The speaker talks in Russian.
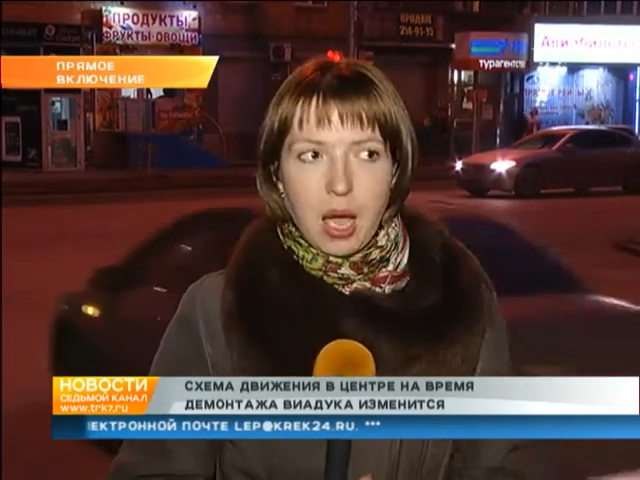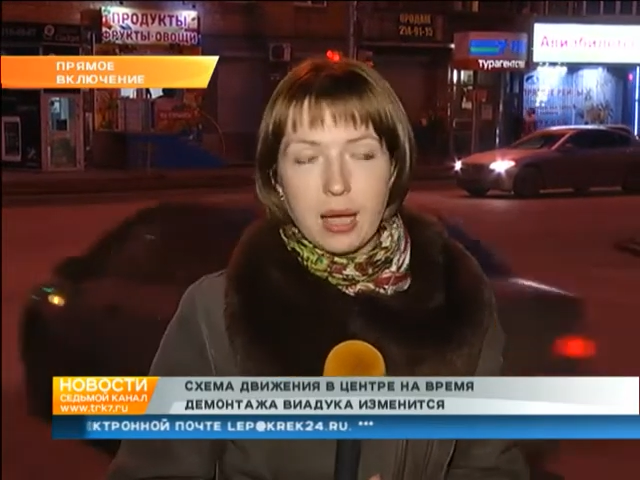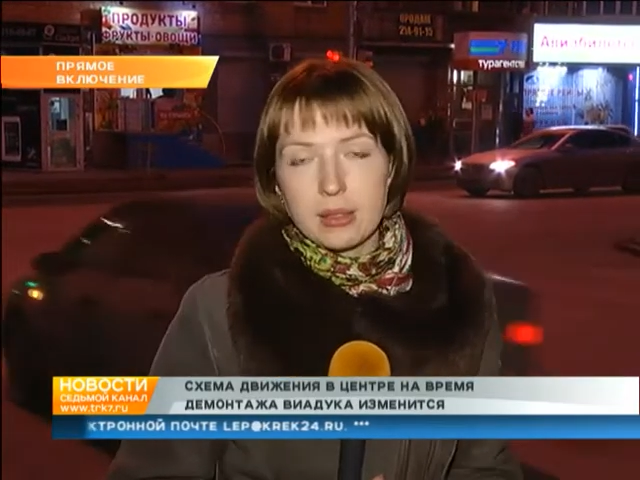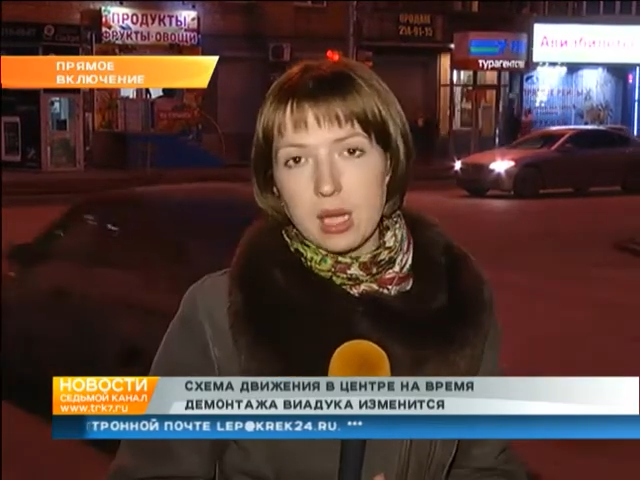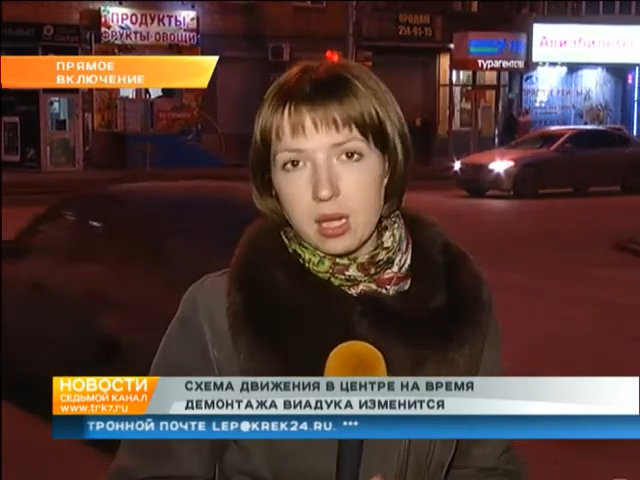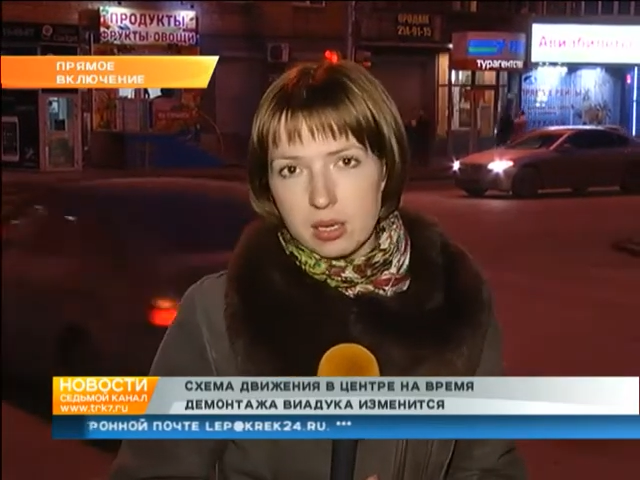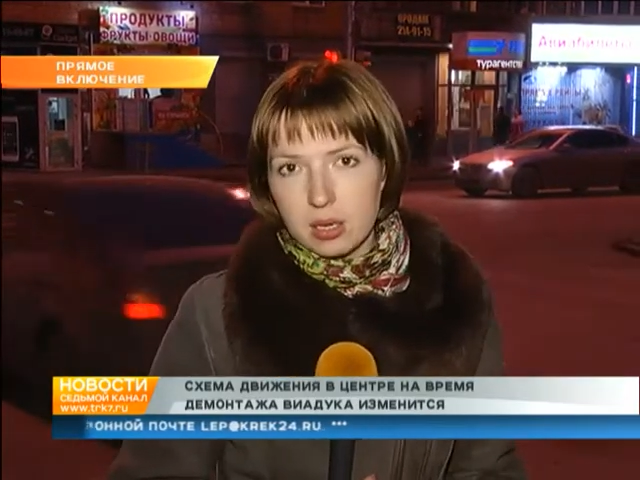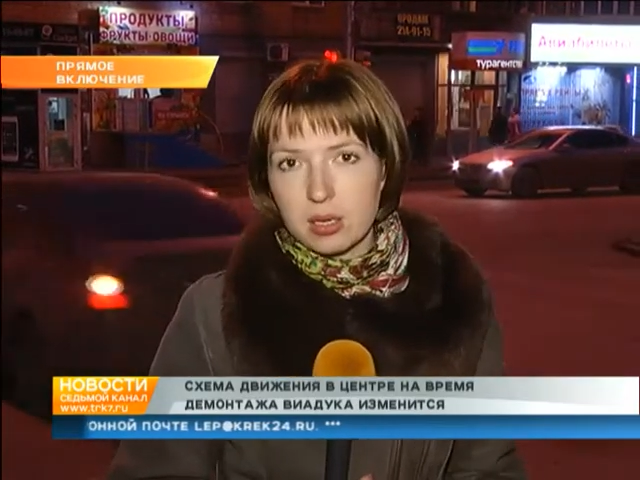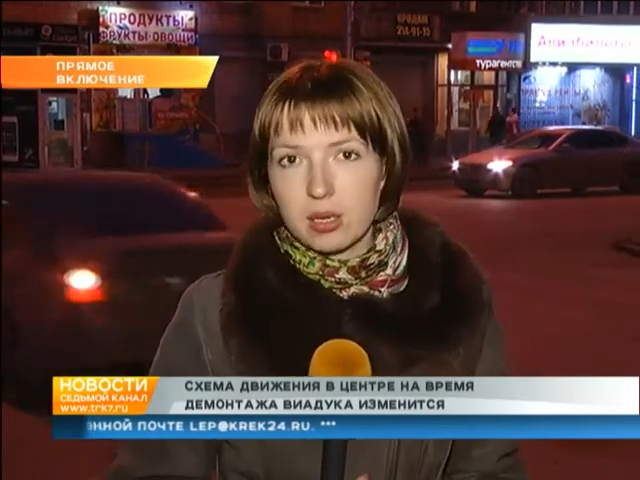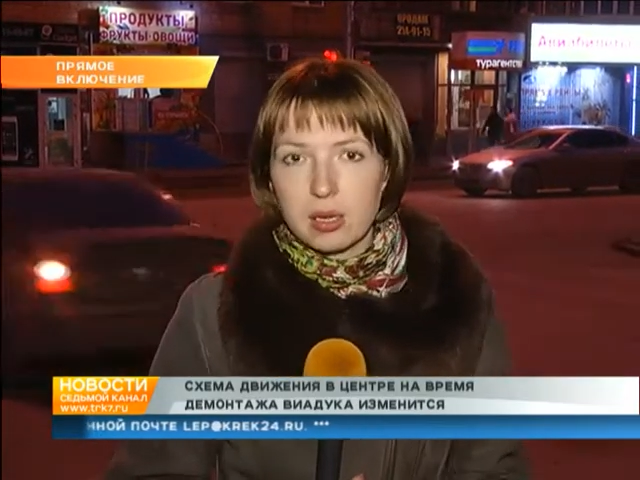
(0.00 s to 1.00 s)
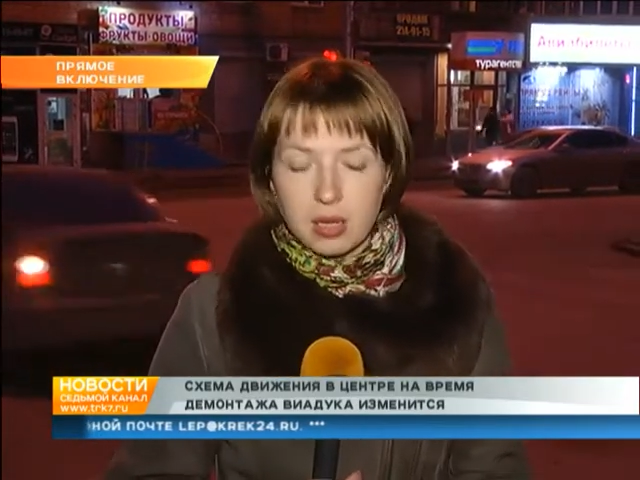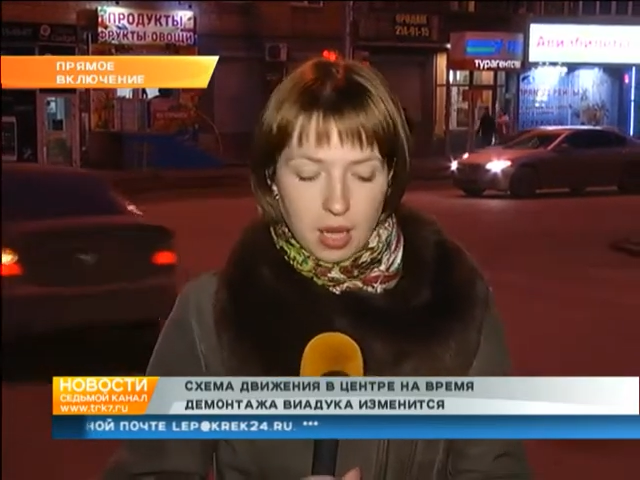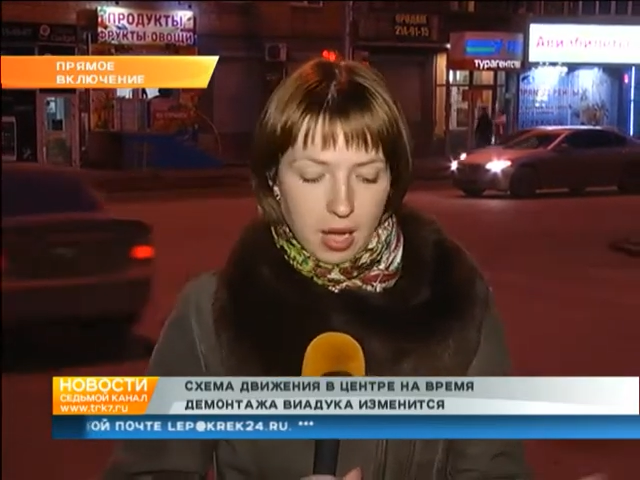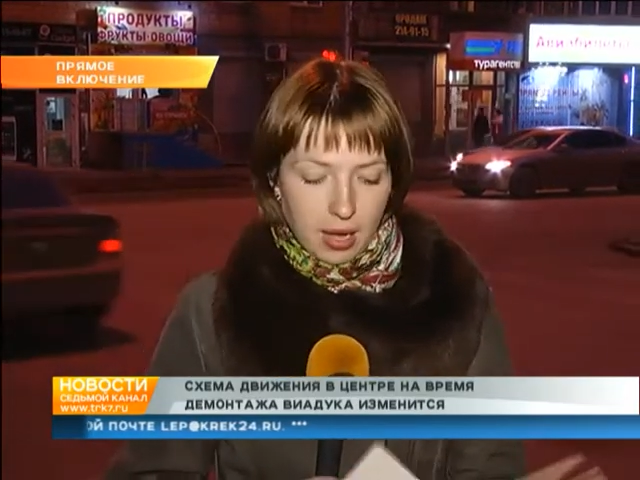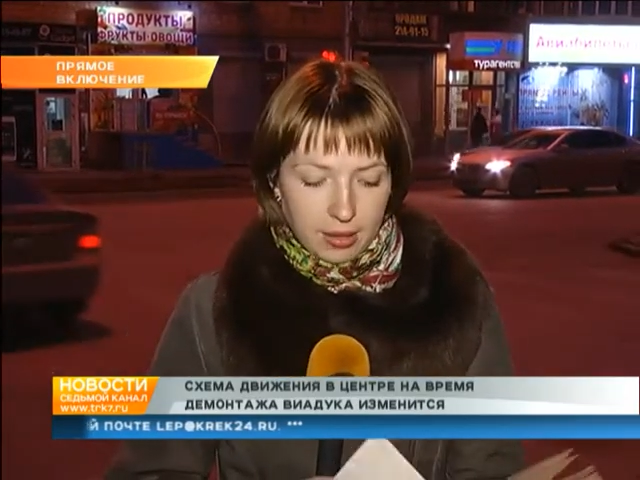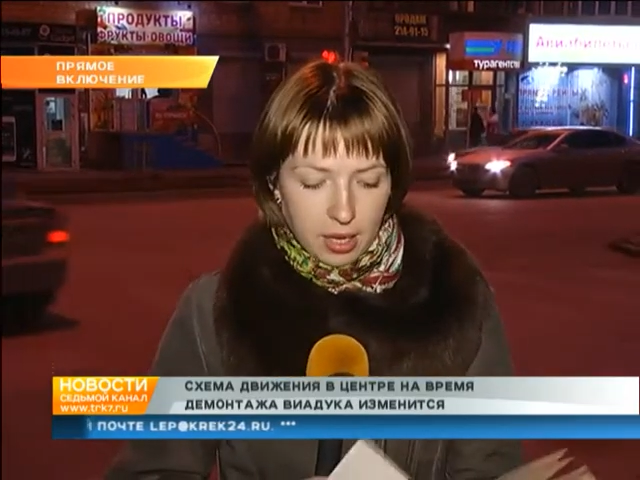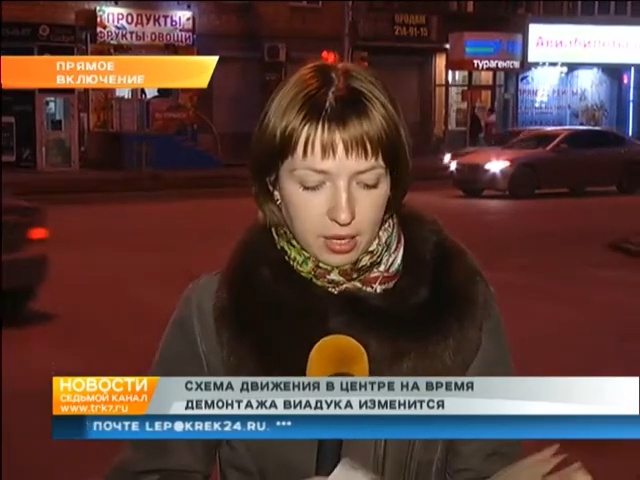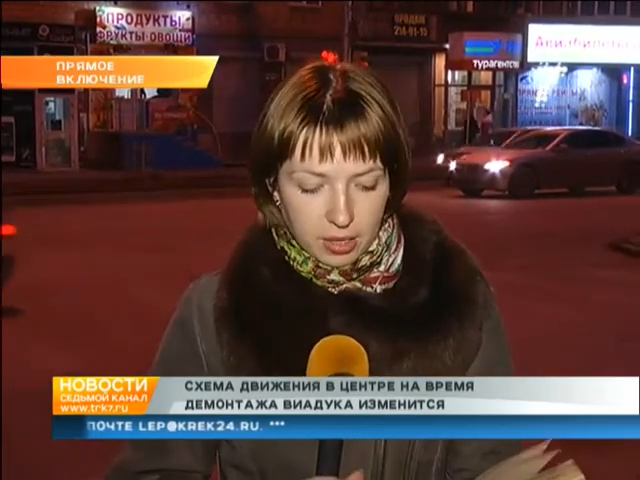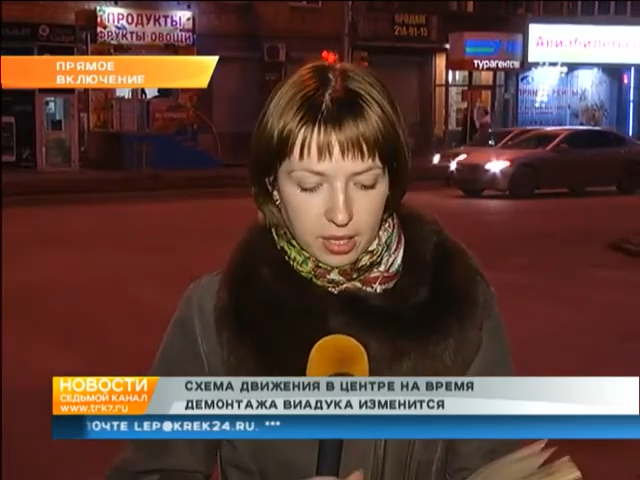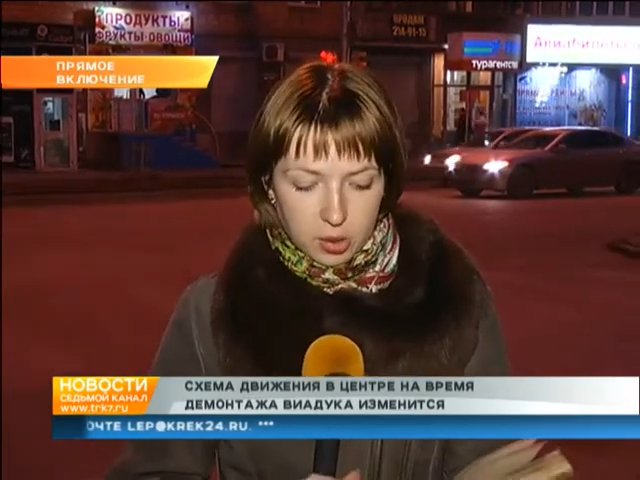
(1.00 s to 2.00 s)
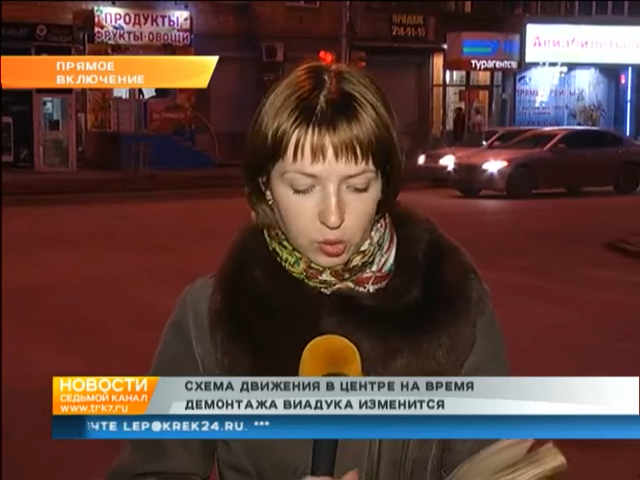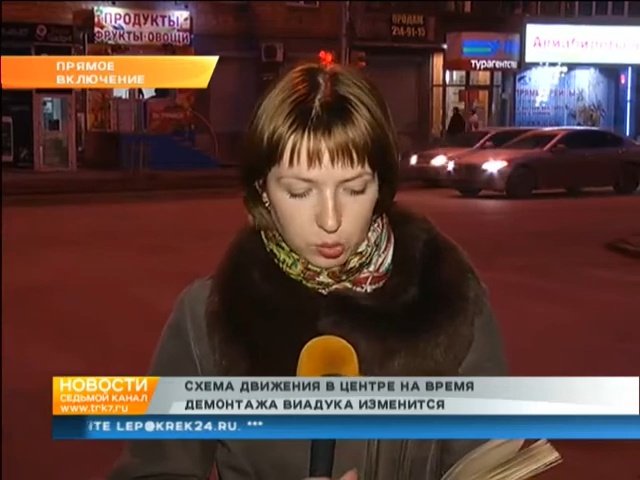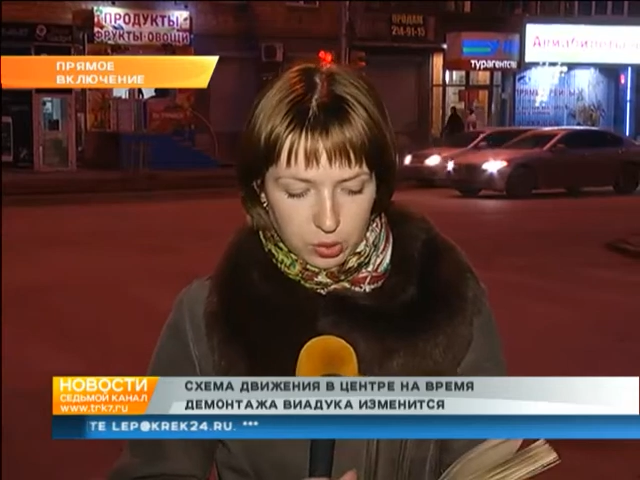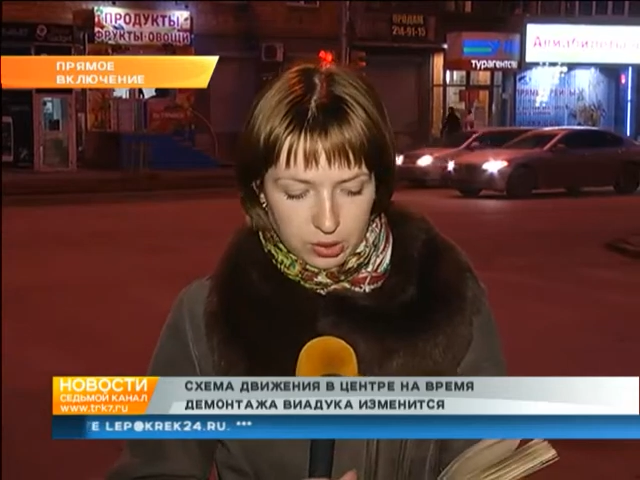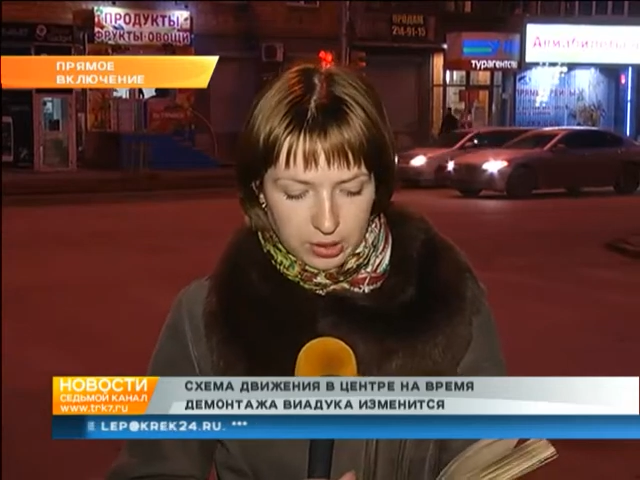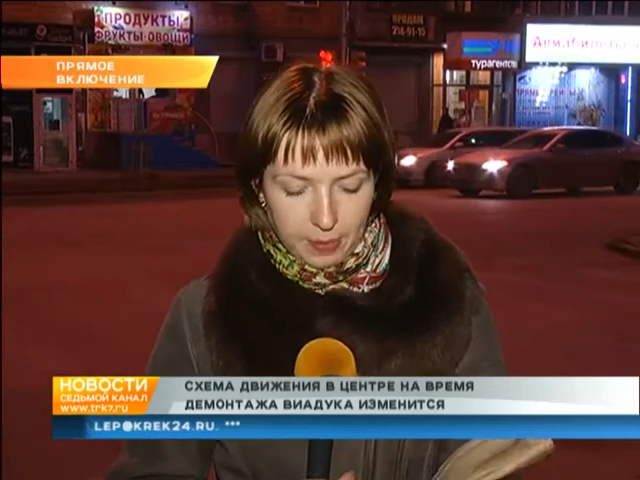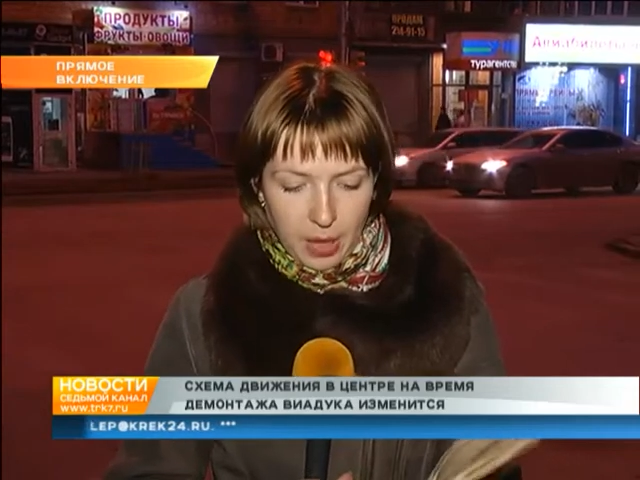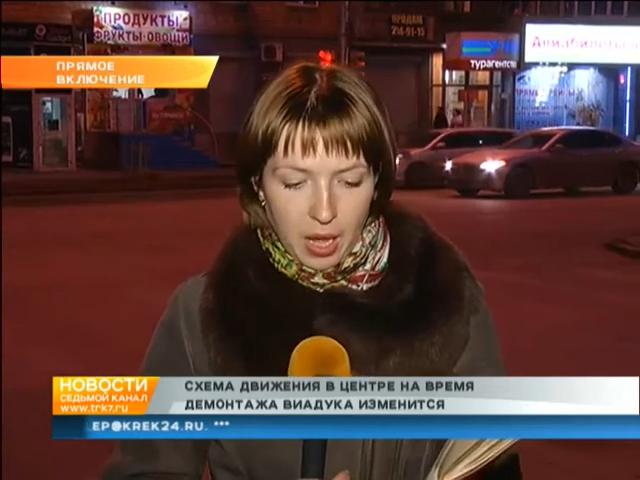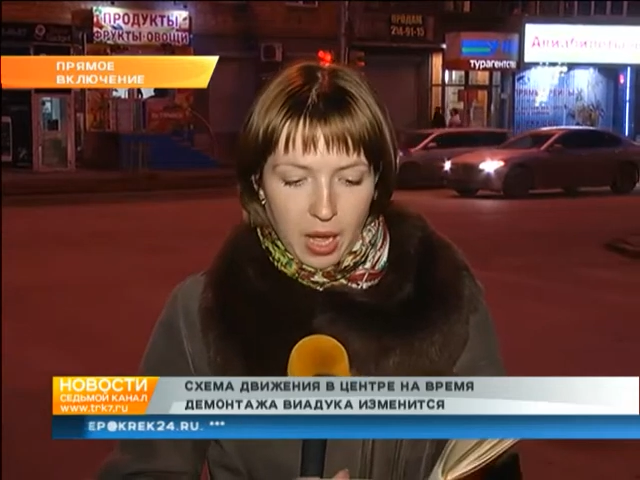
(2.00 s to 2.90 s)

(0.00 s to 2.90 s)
А так а, она разгрузится.